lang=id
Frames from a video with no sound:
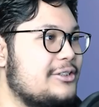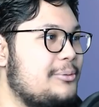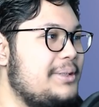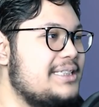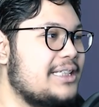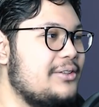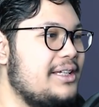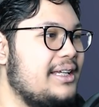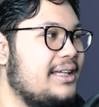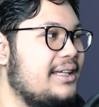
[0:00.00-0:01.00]
Gue beli ini satu deh.
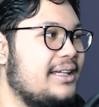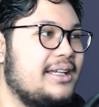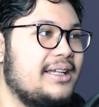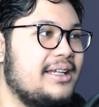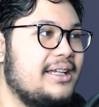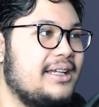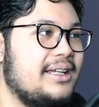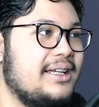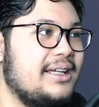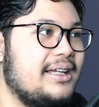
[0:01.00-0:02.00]

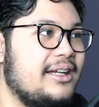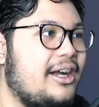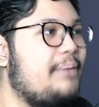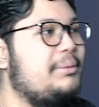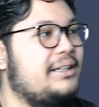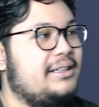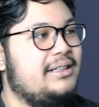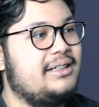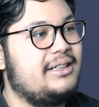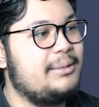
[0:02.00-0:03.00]
Common.
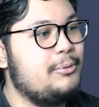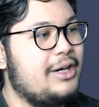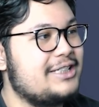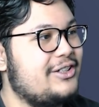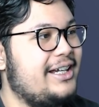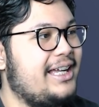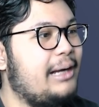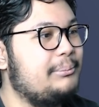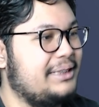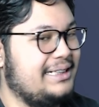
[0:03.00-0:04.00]
Kebuka soalnya ini common.